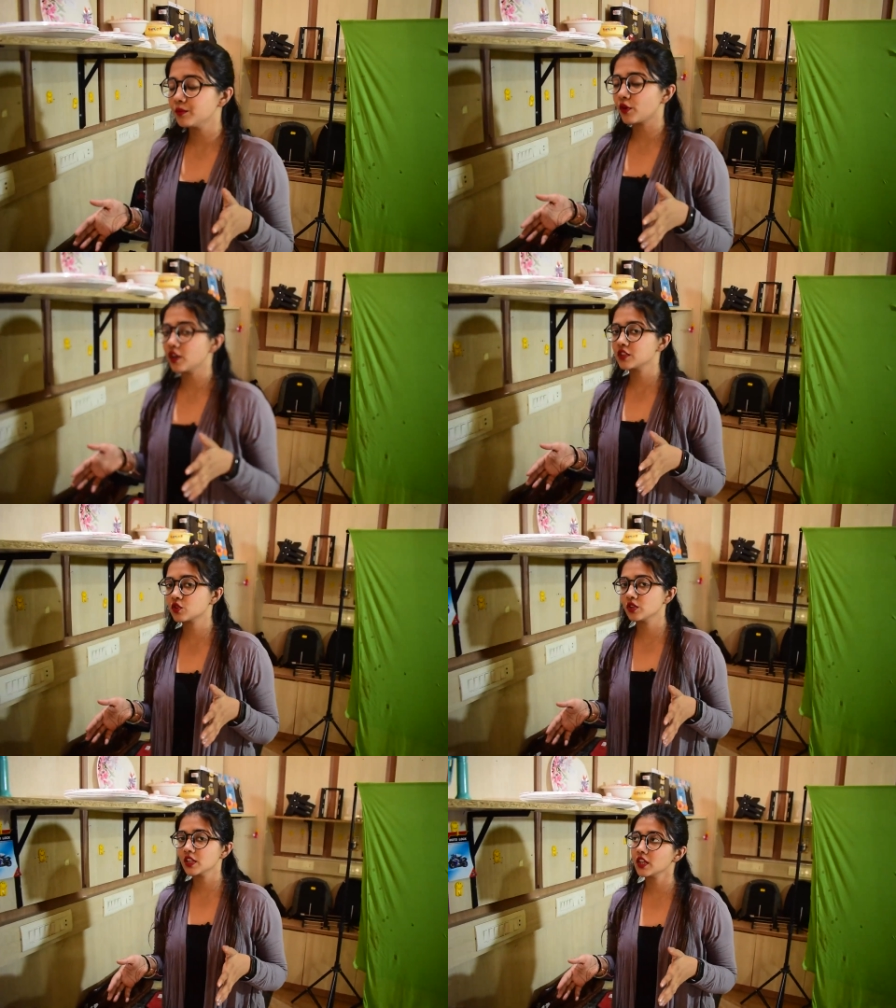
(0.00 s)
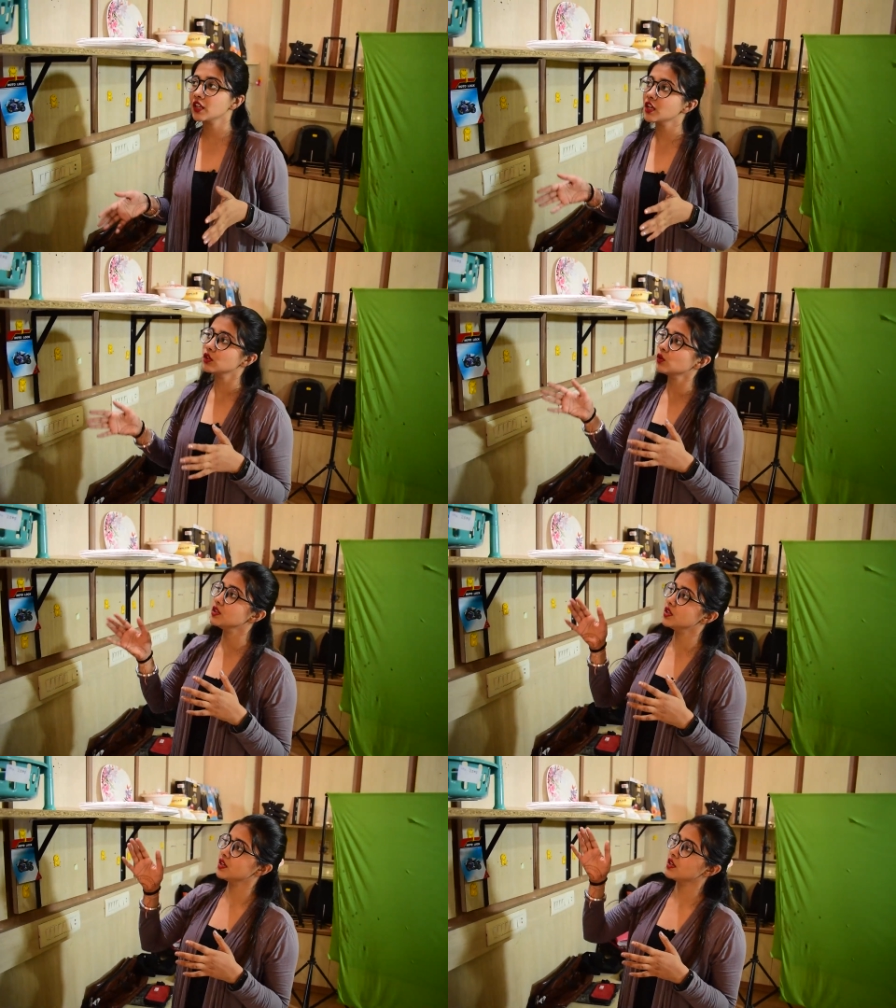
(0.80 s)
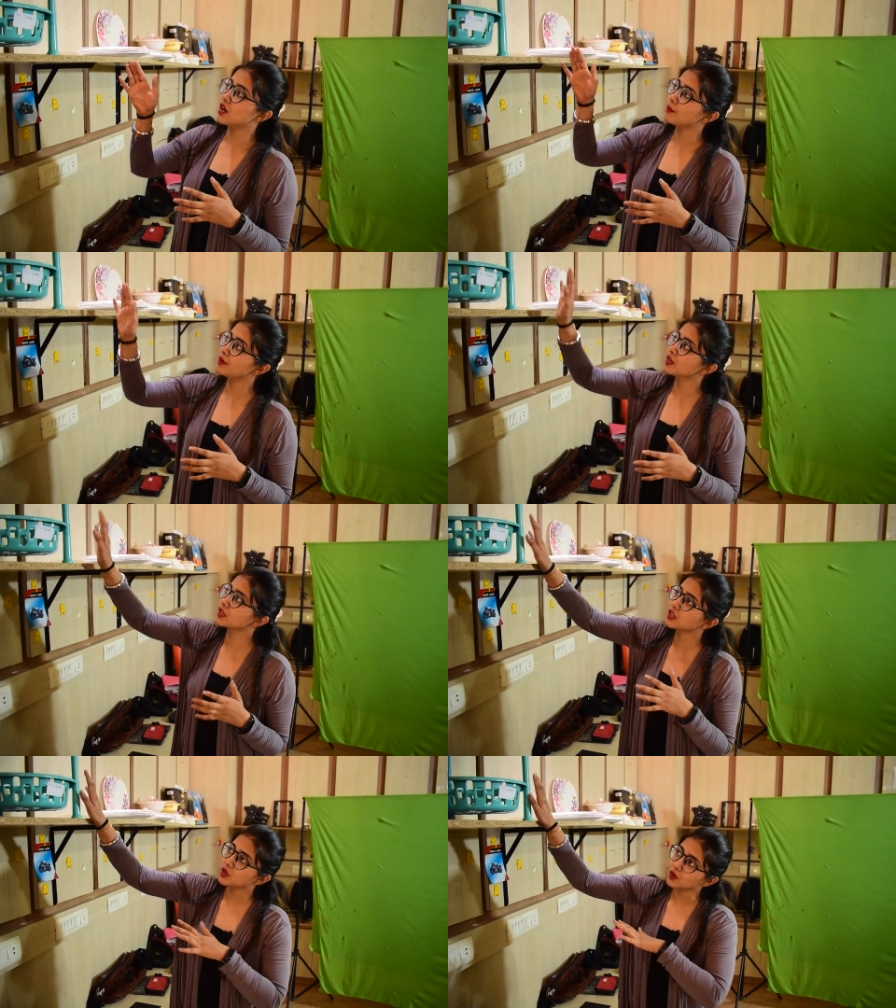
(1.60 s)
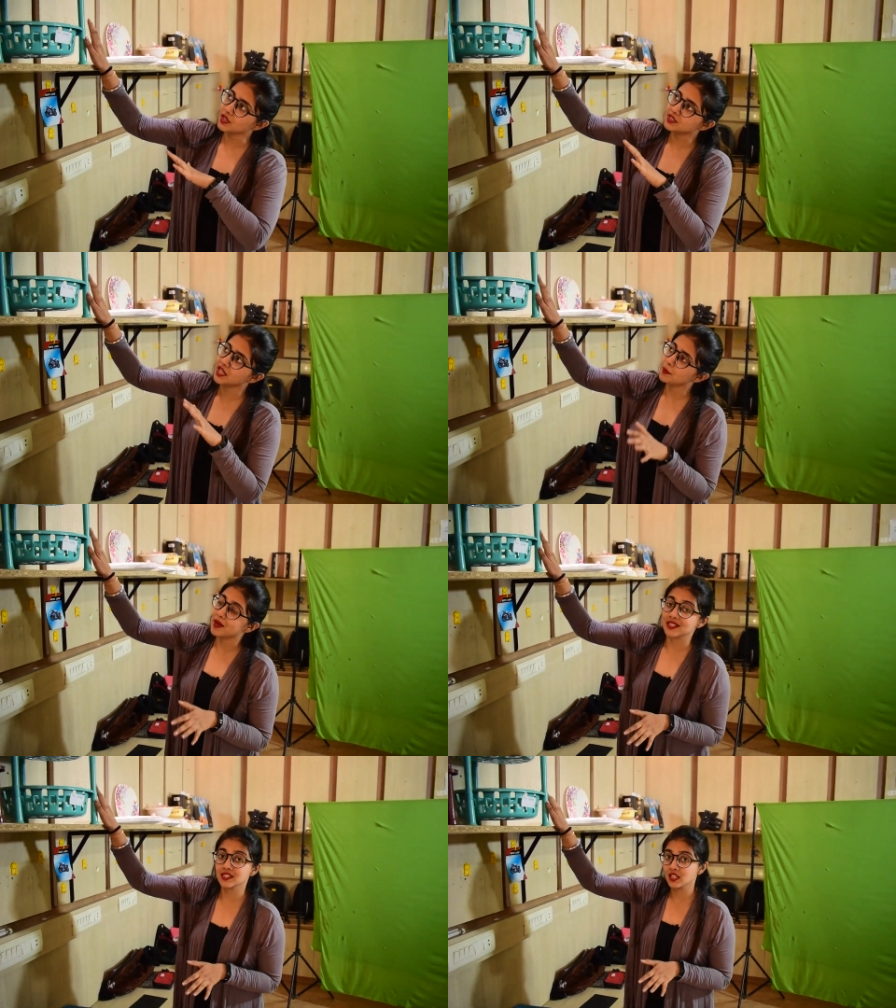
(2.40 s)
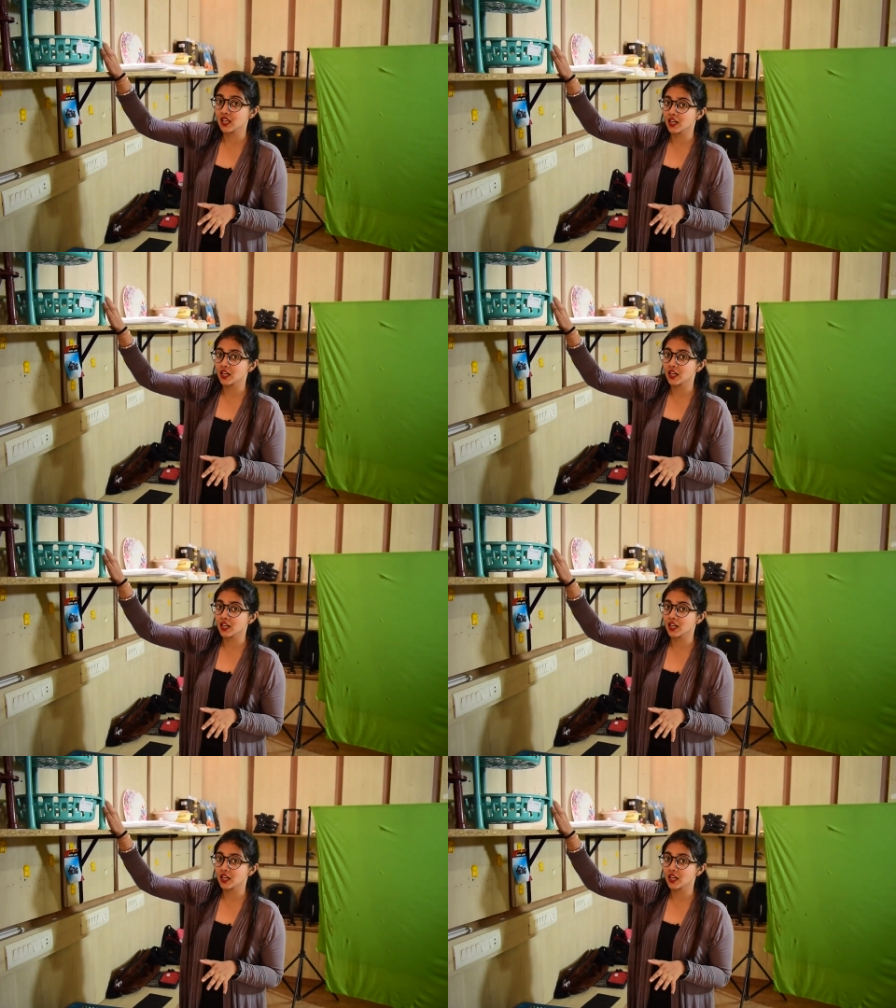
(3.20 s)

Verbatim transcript: प्रोडक्ट्स को देखेंगे तो ये यहाँ पे रखी गई हुई कई सारी प्लास्टिक की